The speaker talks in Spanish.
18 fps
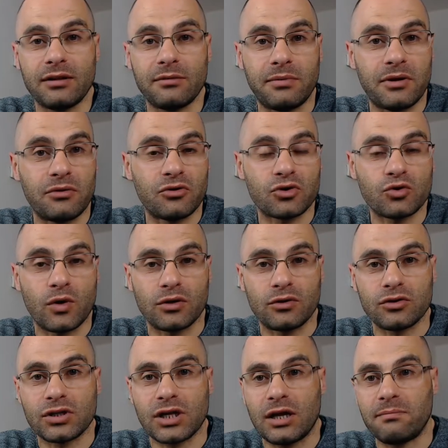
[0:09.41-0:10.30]
vi unos
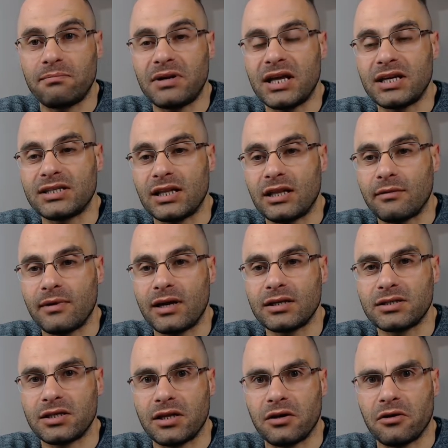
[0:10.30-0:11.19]
cuantos gameplays y
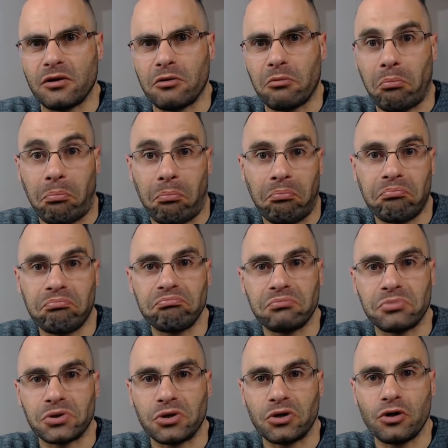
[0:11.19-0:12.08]
demás y digo,
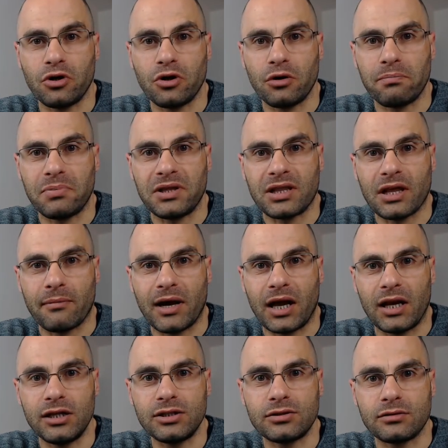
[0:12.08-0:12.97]
pues no pinta
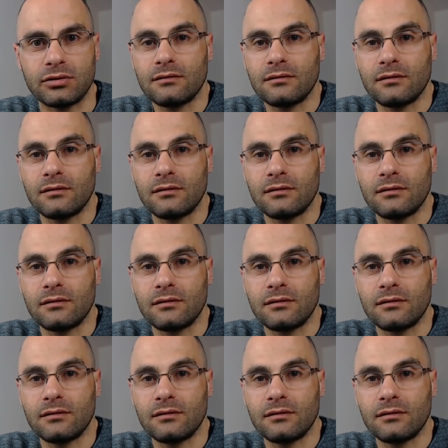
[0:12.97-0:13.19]
mal esto.